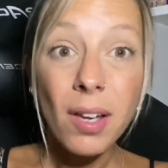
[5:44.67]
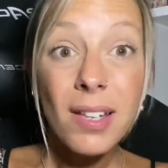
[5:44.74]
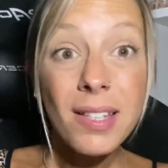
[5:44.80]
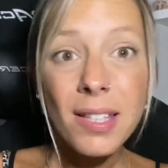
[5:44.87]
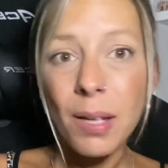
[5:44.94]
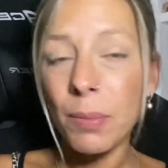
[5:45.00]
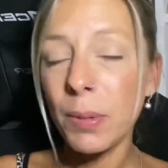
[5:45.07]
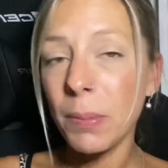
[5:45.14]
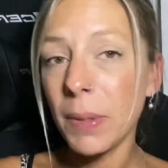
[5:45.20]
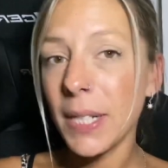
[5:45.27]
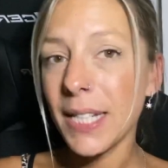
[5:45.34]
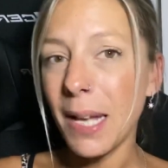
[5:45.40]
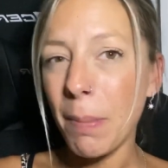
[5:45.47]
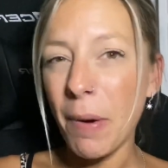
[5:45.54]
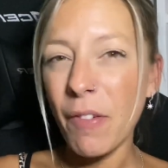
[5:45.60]
s'abîmer, que
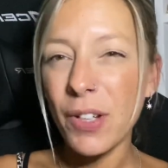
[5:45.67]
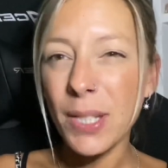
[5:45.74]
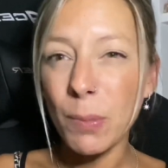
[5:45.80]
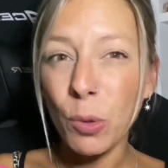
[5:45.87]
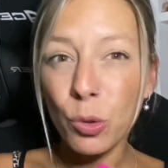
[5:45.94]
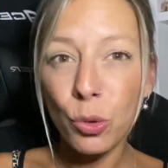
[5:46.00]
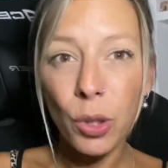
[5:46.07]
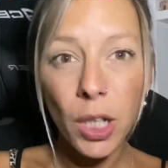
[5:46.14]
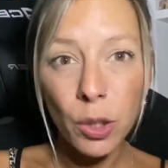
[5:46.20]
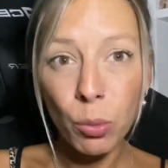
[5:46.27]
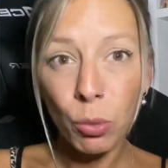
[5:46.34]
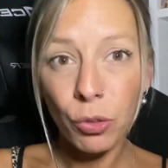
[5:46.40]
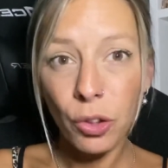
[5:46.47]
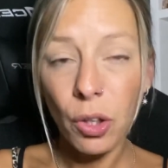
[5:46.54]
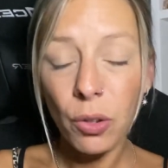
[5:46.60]
ça va pas forcément durer dans
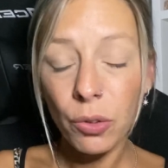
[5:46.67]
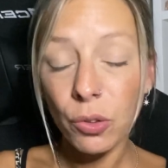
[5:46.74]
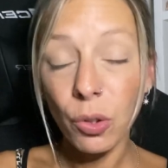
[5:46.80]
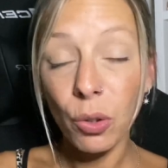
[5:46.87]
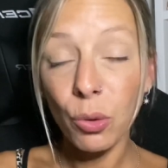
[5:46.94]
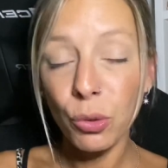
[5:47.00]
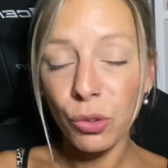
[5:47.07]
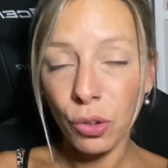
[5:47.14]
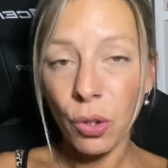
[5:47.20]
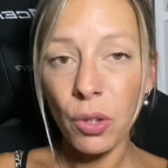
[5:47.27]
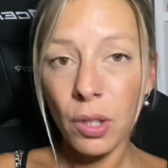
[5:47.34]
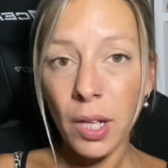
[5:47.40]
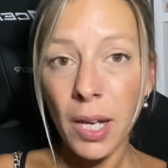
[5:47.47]
le temps. Dans le temps.